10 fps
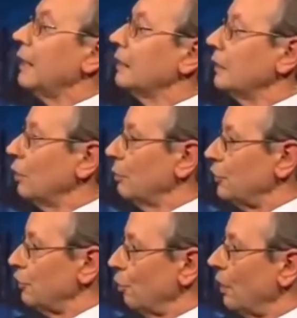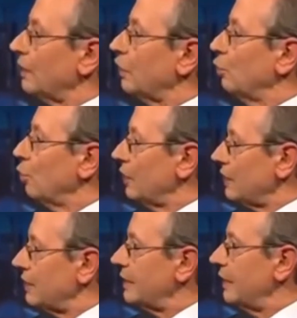denn die Kommission hatte nur
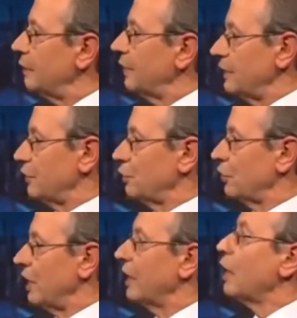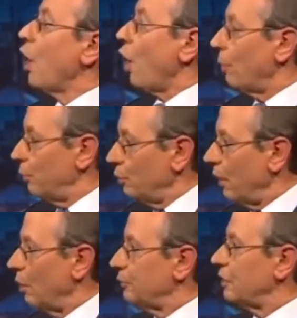das Ziel festzustellen, ob
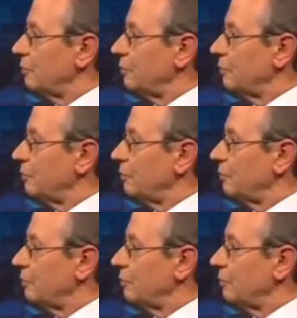überhaupt